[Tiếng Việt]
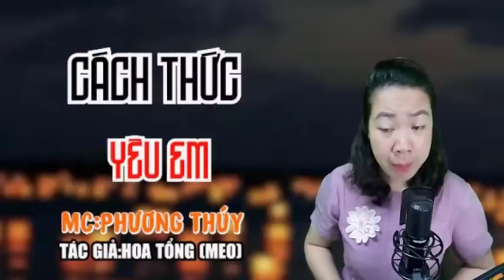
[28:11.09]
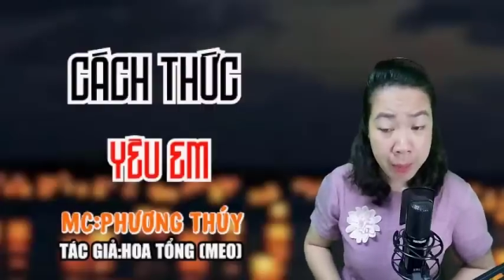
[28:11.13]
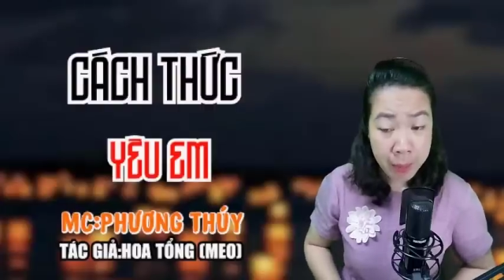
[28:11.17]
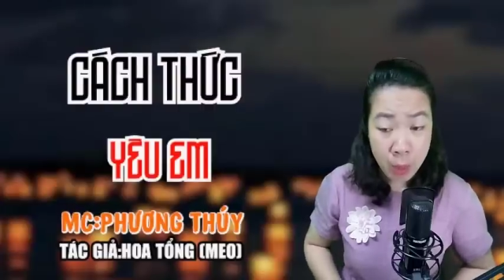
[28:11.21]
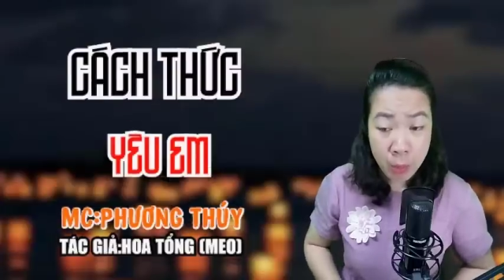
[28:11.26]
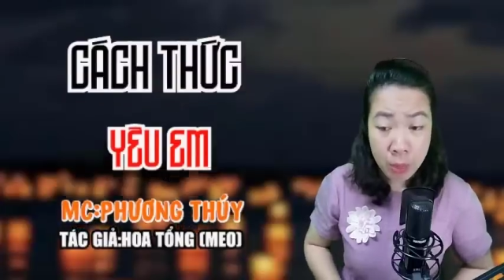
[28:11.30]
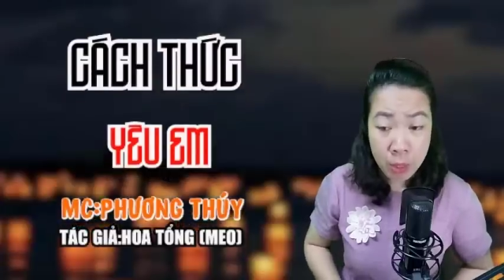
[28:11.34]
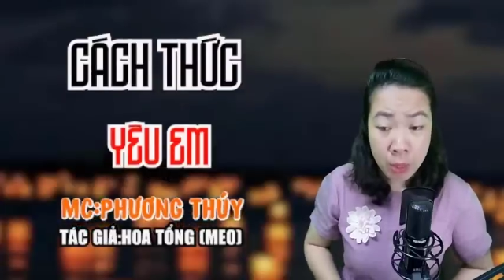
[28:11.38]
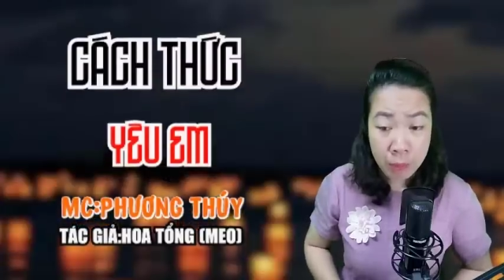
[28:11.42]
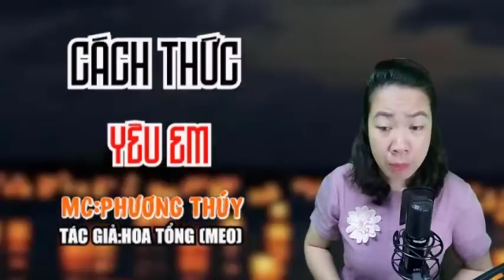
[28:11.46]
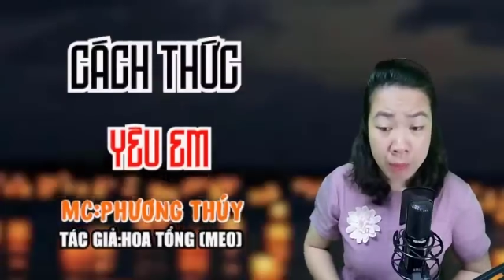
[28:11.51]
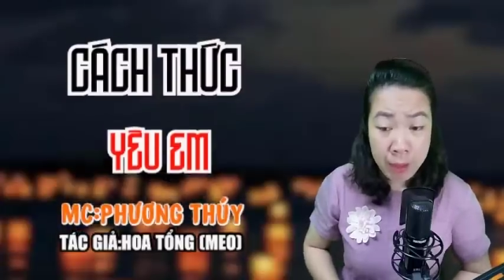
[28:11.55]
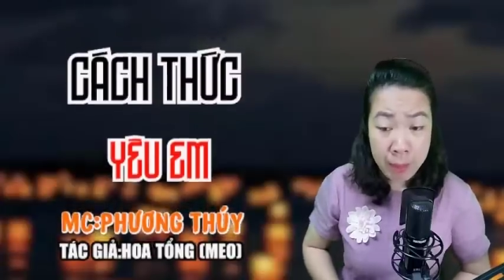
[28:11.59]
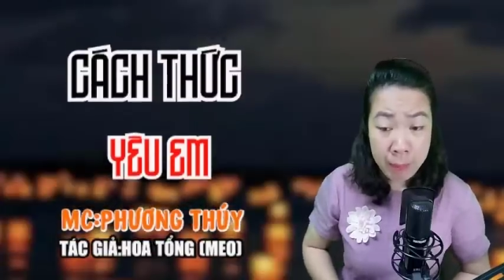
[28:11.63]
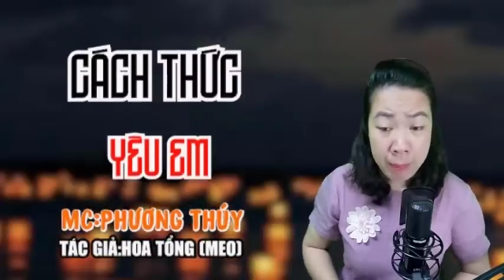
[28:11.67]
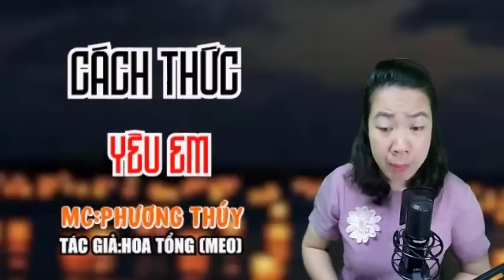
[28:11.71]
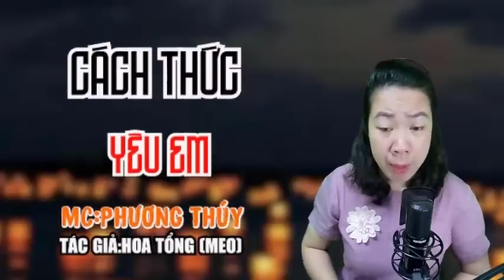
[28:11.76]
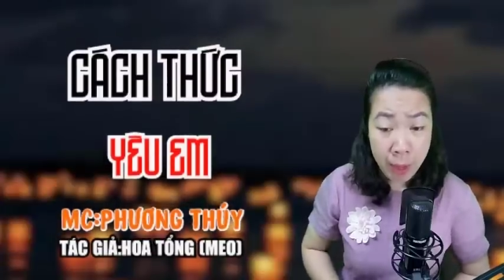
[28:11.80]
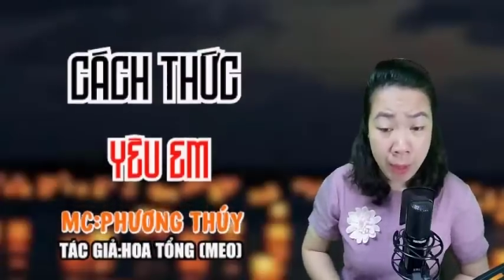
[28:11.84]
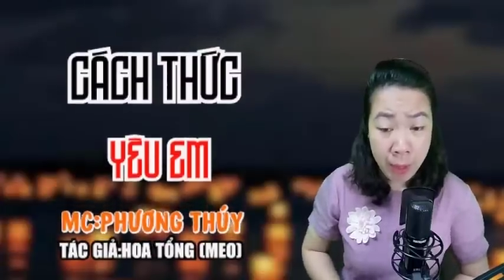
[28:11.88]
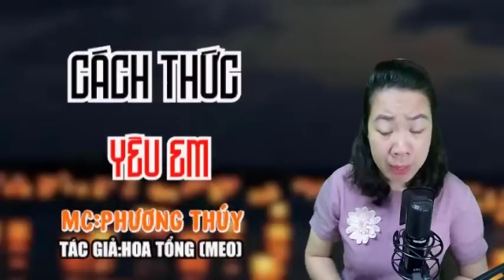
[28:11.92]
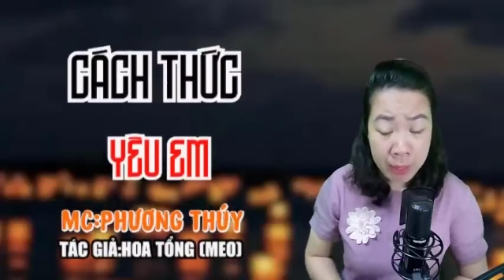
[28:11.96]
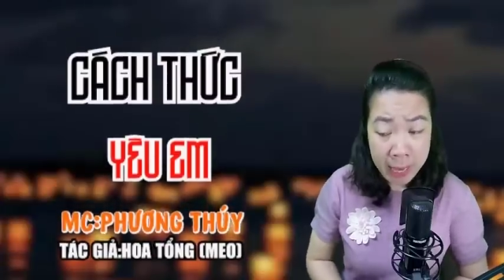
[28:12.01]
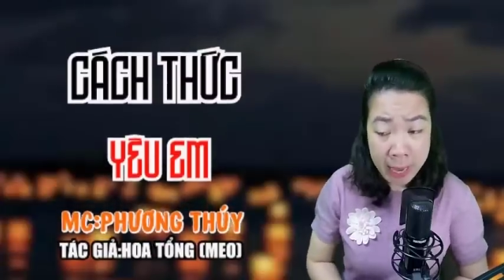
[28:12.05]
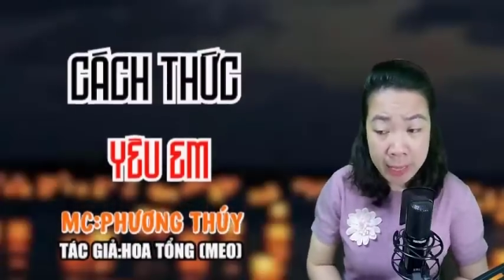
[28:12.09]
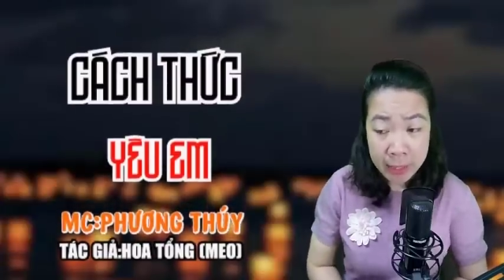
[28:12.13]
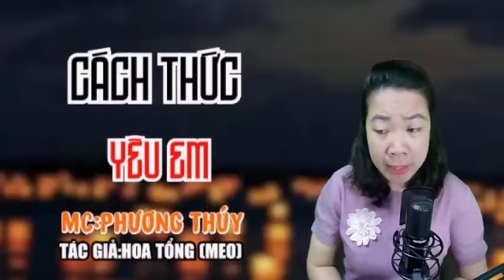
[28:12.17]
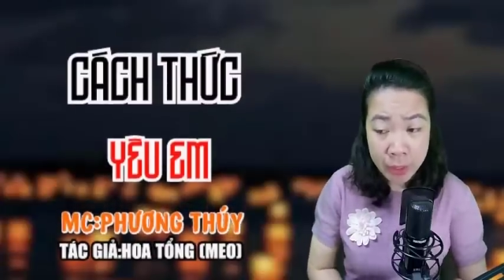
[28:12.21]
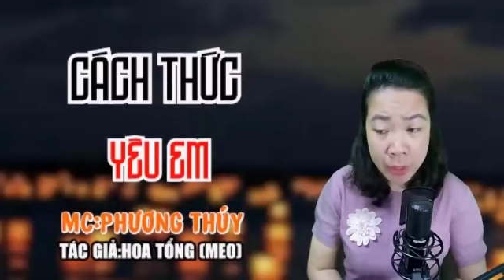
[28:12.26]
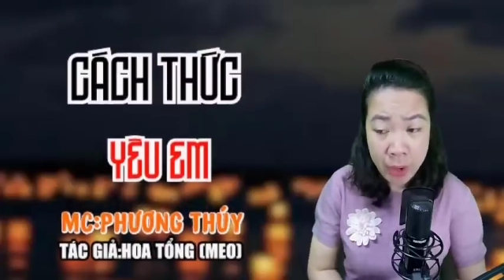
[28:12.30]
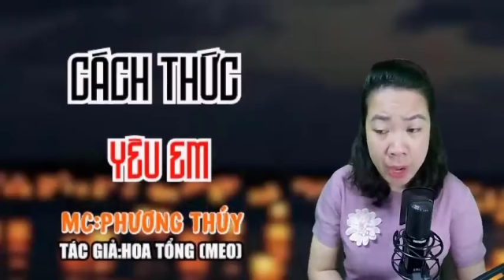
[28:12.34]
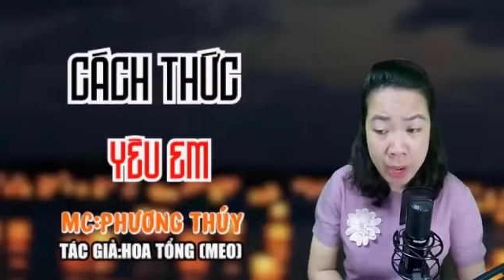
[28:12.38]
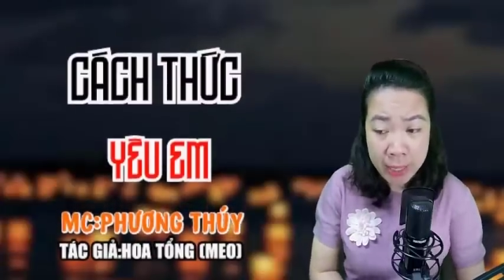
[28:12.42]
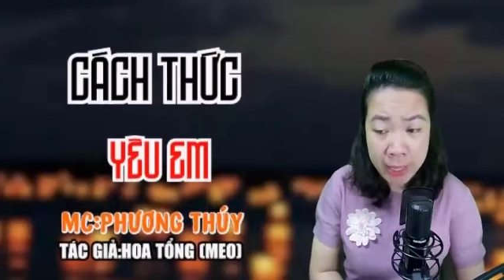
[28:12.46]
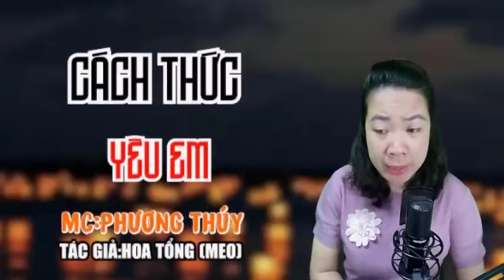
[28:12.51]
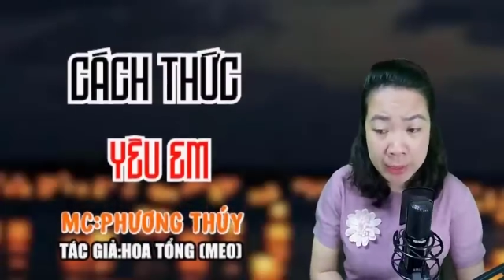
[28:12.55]
không được phép nói gả
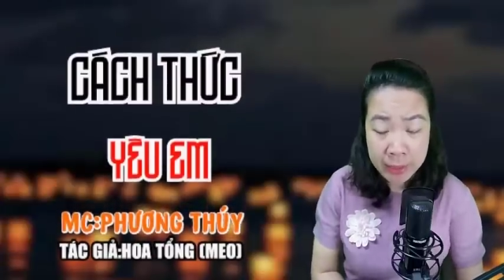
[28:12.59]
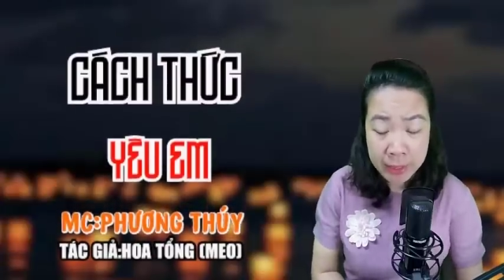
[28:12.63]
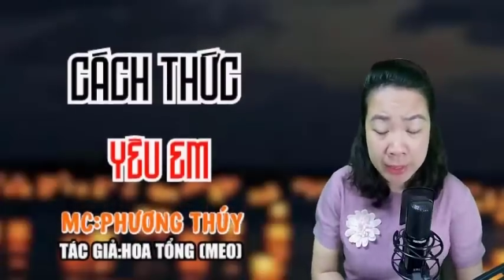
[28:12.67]
cho anh.